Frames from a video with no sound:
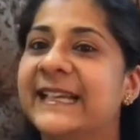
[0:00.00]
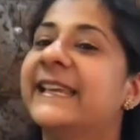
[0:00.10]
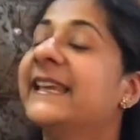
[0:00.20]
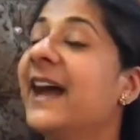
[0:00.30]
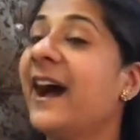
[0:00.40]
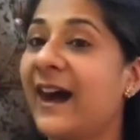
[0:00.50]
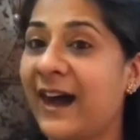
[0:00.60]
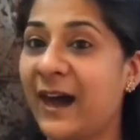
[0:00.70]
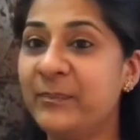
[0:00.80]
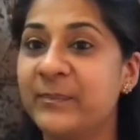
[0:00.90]
क्या
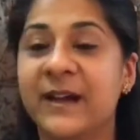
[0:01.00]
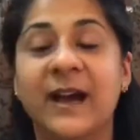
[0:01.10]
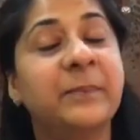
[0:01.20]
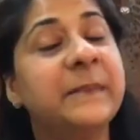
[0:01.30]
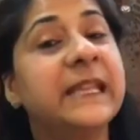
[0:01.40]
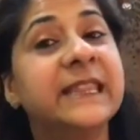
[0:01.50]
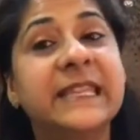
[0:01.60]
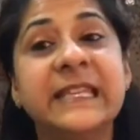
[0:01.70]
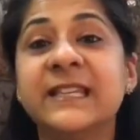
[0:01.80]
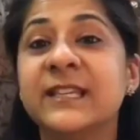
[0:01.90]
आप अपने
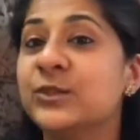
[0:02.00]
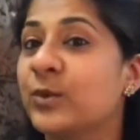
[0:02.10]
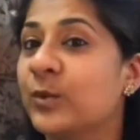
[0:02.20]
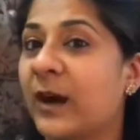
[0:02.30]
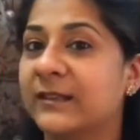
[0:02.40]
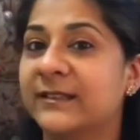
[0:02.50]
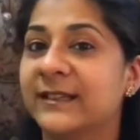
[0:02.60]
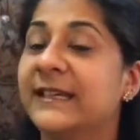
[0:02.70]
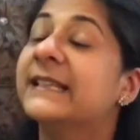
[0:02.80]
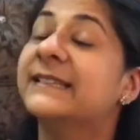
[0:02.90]
दिन की शुरुआत
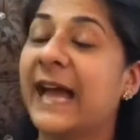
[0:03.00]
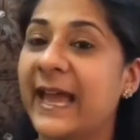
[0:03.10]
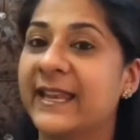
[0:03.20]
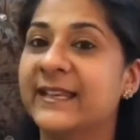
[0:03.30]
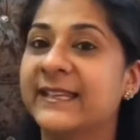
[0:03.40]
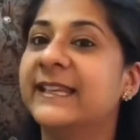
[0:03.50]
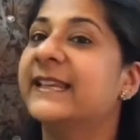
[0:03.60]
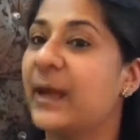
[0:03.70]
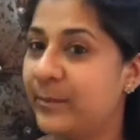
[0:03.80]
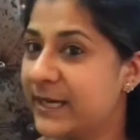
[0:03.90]
थायराइड की
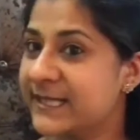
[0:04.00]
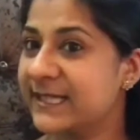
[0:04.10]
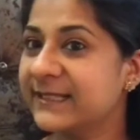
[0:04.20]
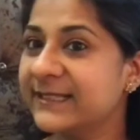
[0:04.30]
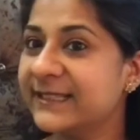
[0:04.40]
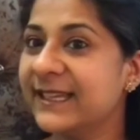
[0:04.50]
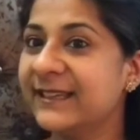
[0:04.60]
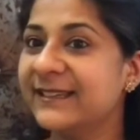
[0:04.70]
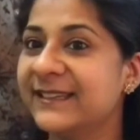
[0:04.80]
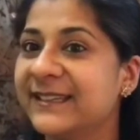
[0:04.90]
टेबलेट से करते हैं
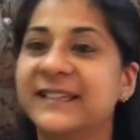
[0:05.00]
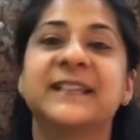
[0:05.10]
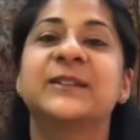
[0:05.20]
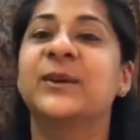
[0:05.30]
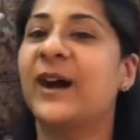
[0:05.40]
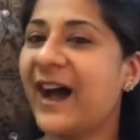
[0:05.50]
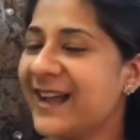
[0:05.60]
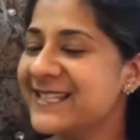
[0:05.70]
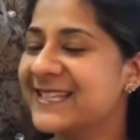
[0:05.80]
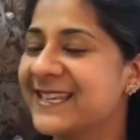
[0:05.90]
तो आज
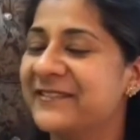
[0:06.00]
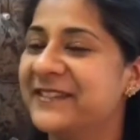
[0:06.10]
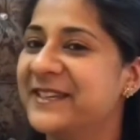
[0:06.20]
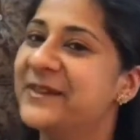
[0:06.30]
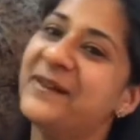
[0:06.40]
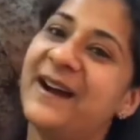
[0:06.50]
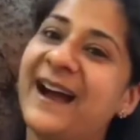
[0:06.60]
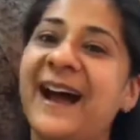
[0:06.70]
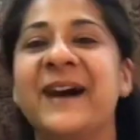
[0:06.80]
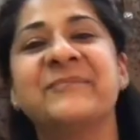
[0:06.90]
की ये वीडियो
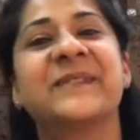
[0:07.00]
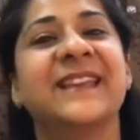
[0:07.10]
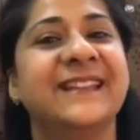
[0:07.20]
आपके लिए